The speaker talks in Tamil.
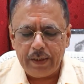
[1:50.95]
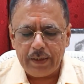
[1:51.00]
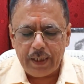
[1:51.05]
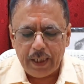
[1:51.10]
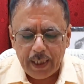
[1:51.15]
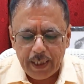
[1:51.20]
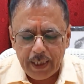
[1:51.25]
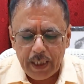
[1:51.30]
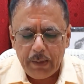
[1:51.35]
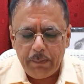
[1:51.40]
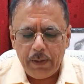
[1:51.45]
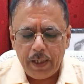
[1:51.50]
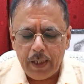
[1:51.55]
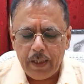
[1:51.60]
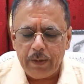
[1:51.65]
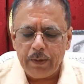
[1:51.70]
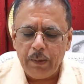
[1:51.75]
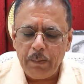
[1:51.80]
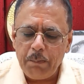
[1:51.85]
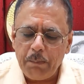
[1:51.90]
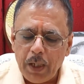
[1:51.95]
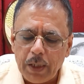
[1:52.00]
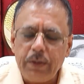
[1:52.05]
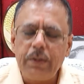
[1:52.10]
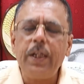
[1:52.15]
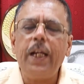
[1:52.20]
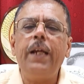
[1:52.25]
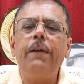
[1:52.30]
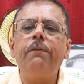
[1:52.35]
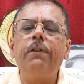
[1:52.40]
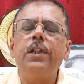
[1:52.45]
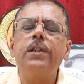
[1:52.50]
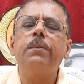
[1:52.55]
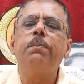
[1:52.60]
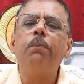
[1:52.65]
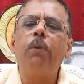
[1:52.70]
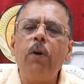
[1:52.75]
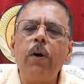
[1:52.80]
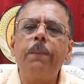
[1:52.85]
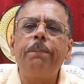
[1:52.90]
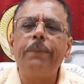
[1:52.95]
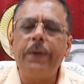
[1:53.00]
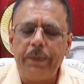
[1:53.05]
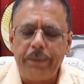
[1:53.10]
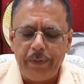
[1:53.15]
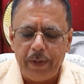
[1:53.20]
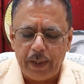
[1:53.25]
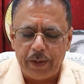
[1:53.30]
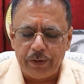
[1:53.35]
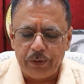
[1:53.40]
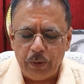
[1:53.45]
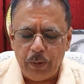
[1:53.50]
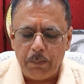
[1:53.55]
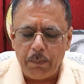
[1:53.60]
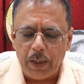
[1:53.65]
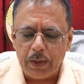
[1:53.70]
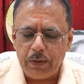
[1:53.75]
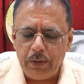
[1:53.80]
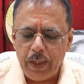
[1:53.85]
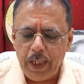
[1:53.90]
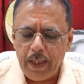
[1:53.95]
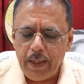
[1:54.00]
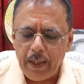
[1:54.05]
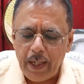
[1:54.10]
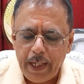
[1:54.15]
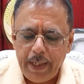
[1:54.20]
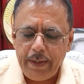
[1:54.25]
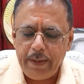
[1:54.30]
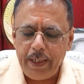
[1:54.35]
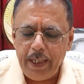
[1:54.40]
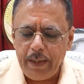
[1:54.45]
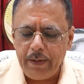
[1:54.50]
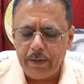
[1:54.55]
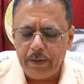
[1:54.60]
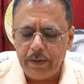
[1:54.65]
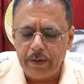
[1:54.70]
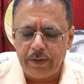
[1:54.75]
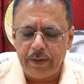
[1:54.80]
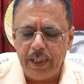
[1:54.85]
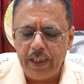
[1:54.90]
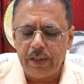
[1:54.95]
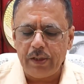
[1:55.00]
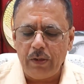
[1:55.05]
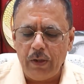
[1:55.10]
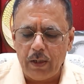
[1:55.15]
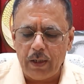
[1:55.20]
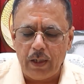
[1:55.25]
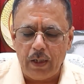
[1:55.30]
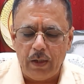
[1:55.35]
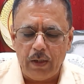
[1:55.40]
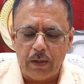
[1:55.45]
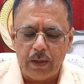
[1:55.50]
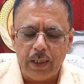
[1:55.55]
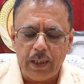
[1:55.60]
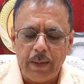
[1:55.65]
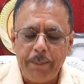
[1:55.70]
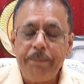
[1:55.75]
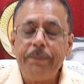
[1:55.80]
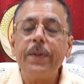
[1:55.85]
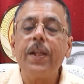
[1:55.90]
கிடைக்கிற மாதிரி இருந்தும் மதுரை வாஸ் மோர் ப்ரிஃபர்ட் ஸோ மதுரை எயிட்டீன் சீட்ஸ் காட் அலாட்டட்